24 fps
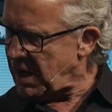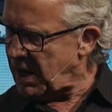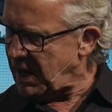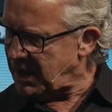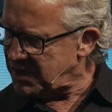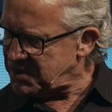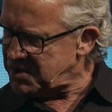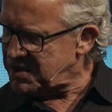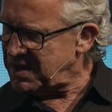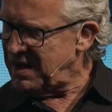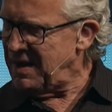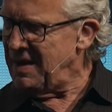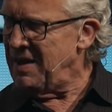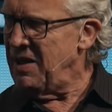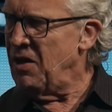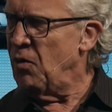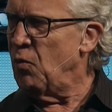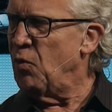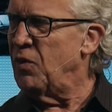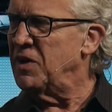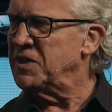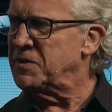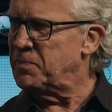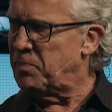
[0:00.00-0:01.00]
Alles, was
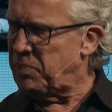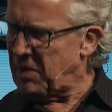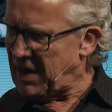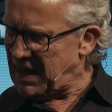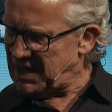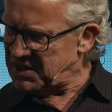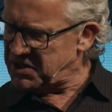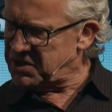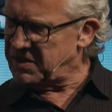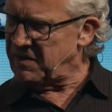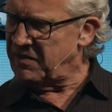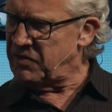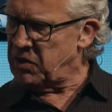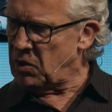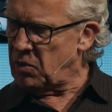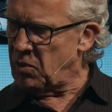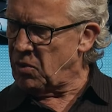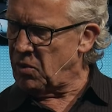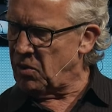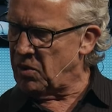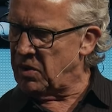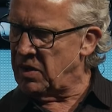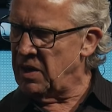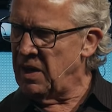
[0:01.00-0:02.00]
Josef anfasste, wurde
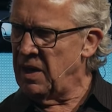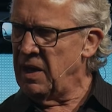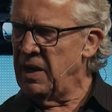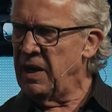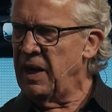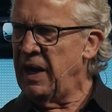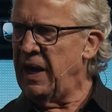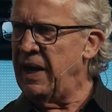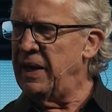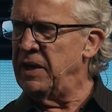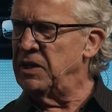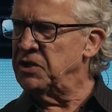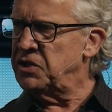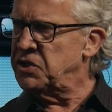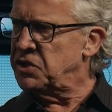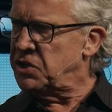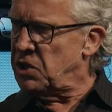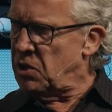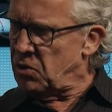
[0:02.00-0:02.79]
vom Herrn gesegnet.